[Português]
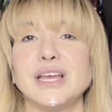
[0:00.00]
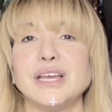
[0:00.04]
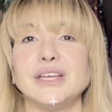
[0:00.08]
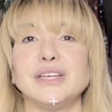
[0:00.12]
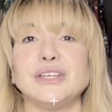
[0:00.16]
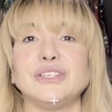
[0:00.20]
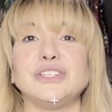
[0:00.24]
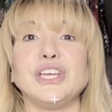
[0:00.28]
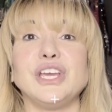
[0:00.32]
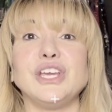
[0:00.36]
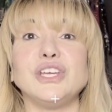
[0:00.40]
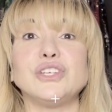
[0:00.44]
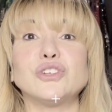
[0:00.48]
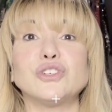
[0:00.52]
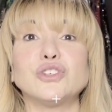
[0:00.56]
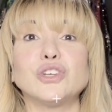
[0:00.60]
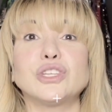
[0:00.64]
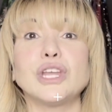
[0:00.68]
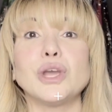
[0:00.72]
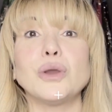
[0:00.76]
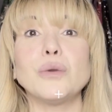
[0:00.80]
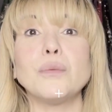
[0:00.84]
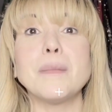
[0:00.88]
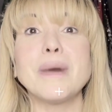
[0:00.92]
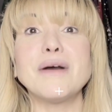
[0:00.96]
Gente, eu já
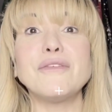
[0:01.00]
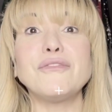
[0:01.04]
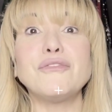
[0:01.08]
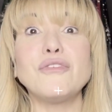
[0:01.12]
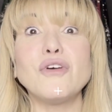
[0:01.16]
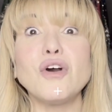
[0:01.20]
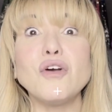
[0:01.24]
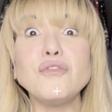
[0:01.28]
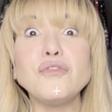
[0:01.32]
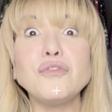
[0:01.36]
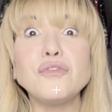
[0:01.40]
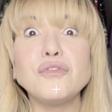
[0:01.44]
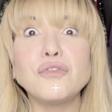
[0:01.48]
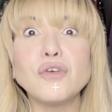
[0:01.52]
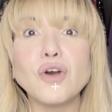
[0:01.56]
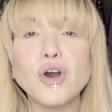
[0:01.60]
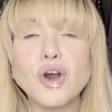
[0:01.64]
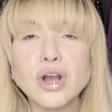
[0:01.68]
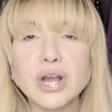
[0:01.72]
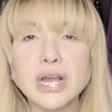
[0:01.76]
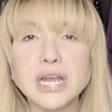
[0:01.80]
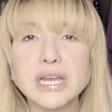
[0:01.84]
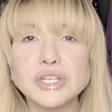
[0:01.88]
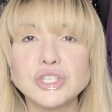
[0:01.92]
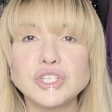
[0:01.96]
tenho uma
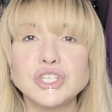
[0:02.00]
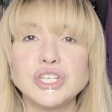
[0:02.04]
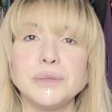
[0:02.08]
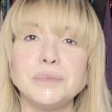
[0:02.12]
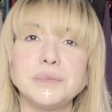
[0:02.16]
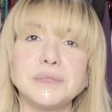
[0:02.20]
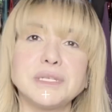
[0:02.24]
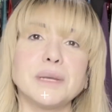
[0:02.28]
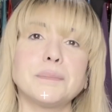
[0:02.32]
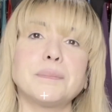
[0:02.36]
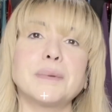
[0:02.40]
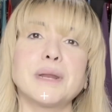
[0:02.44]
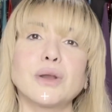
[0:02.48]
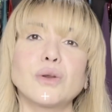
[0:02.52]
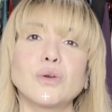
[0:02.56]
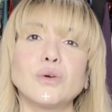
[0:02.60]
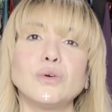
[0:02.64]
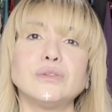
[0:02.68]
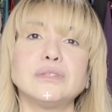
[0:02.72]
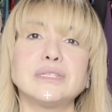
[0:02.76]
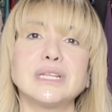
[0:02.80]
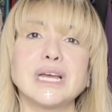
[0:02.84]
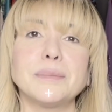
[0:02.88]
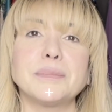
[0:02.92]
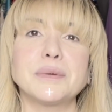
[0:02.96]
fofoca egípcia para
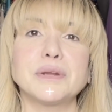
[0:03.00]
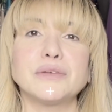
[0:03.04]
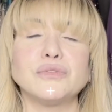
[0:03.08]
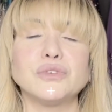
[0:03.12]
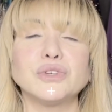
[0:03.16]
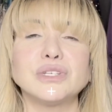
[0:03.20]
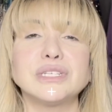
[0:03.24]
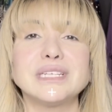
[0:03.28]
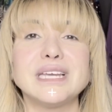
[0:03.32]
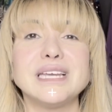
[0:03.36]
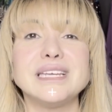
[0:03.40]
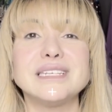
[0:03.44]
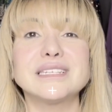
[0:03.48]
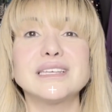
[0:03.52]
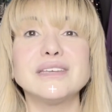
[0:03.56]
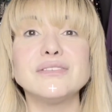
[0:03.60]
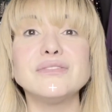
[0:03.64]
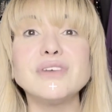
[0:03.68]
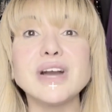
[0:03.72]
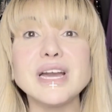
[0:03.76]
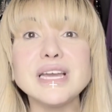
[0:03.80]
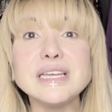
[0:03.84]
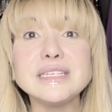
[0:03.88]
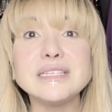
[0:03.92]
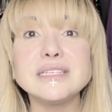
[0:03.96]
contar para vocês que
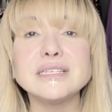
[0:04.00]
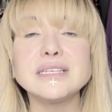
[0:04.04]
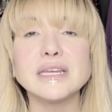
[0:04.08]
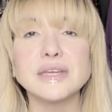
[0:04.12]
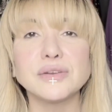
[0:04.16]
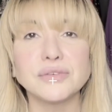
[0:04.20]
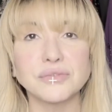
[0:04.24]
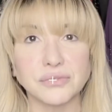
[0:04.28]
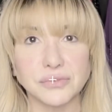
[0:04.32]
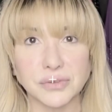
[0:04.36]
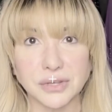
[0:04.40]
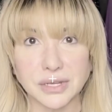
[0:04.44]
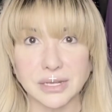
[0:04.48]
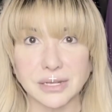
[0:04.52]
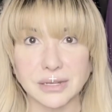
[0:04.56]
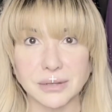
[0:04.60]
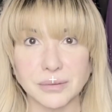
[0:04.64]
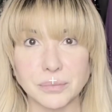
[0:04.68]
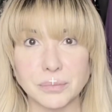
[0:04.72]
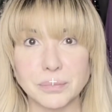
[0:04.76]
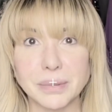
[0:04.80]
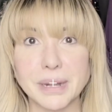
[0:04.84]
vai servir